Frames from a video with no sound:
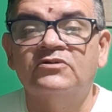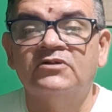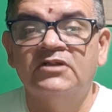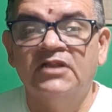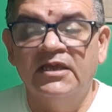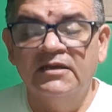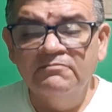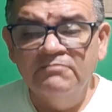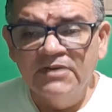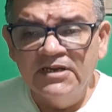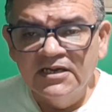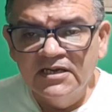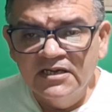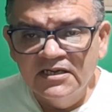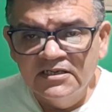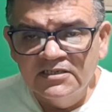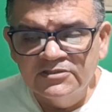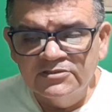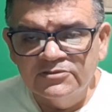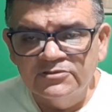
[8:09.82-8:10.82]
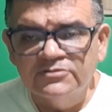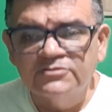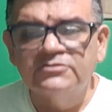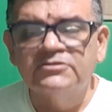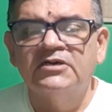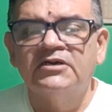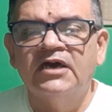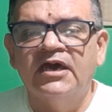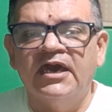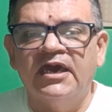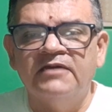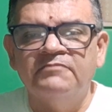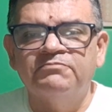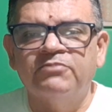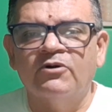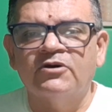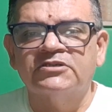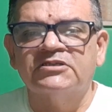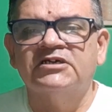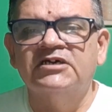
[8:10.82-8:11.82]
Lembrando, é
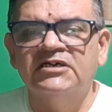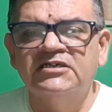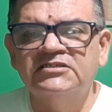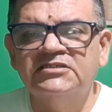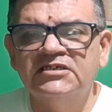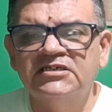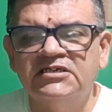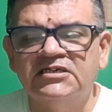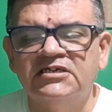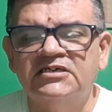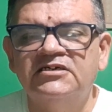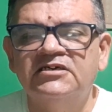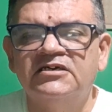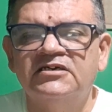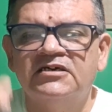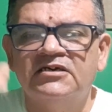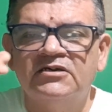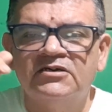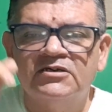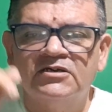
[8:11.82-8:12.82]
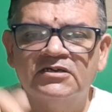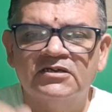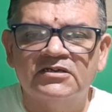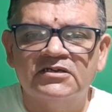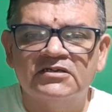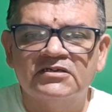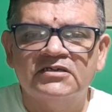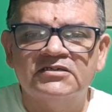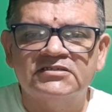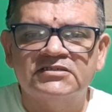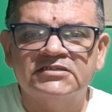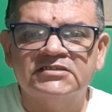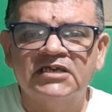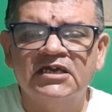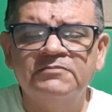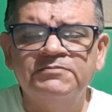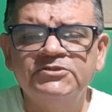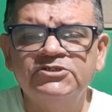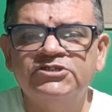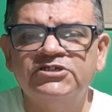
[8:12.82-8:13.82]
importante que
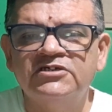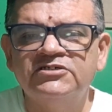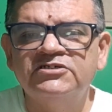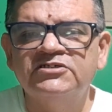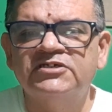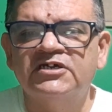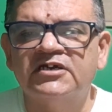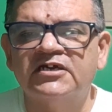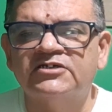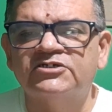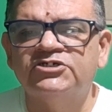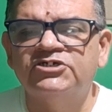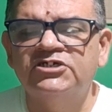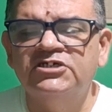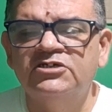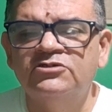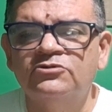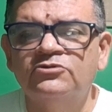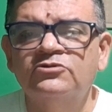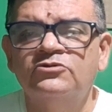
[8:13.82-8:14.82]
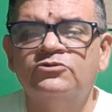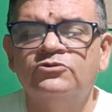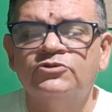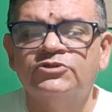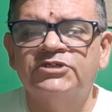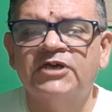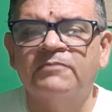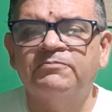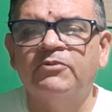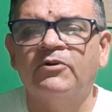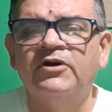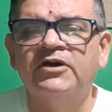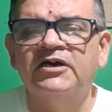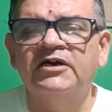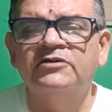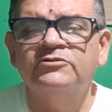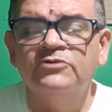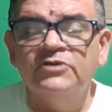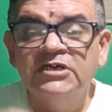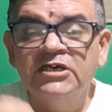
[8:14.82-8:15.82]
sempre esteja interagindo, nos
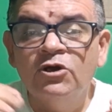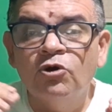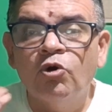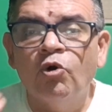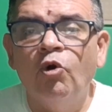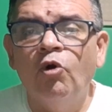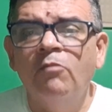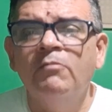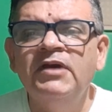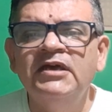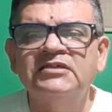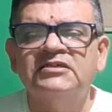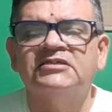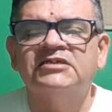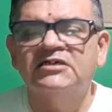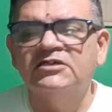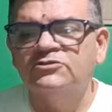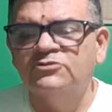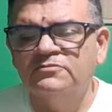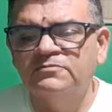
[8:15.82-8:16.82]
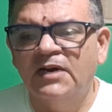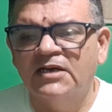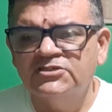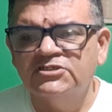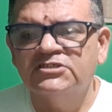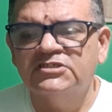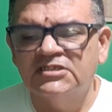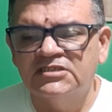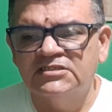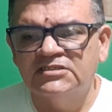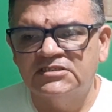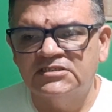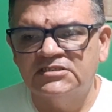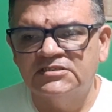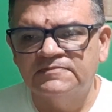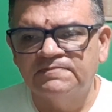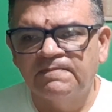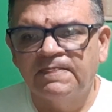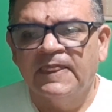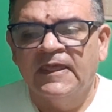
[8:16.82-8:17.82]
apoiando e comentando
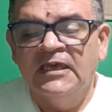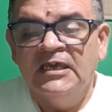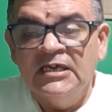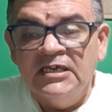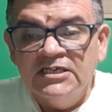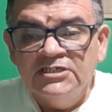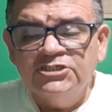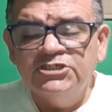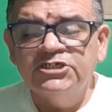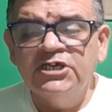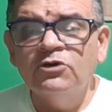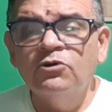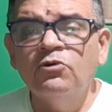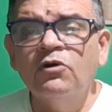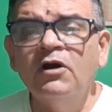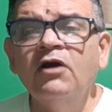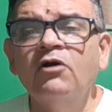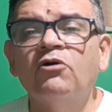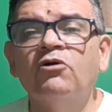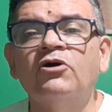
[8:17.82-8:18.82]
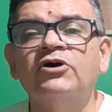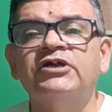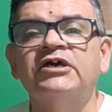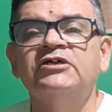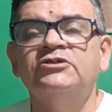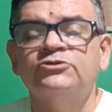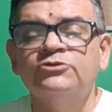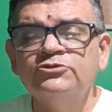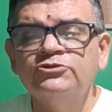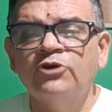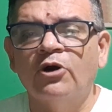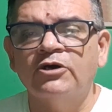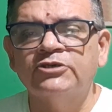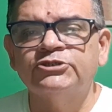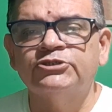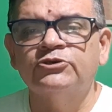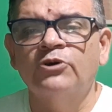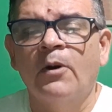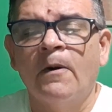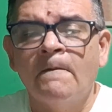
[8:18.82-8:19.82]
bastante. E chegou a hora do
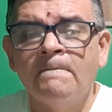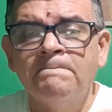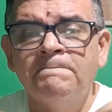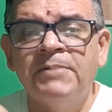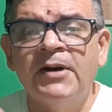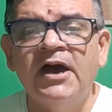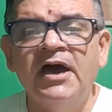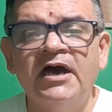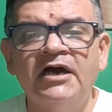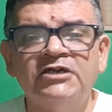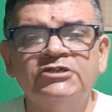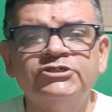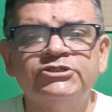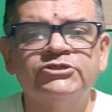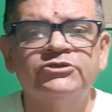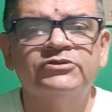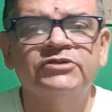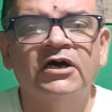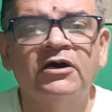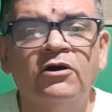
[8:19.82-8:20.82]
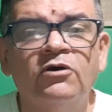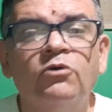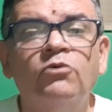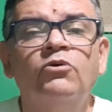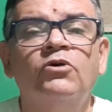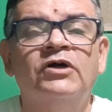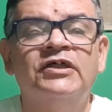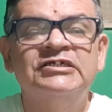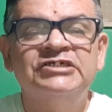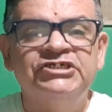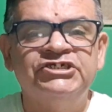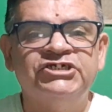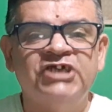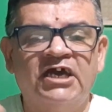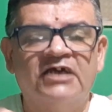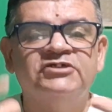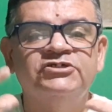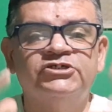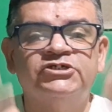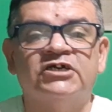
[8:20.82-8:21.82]
nosso Personal
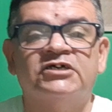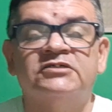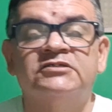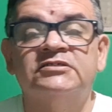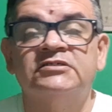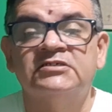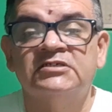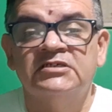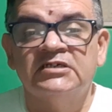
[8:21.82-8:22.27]
Challenge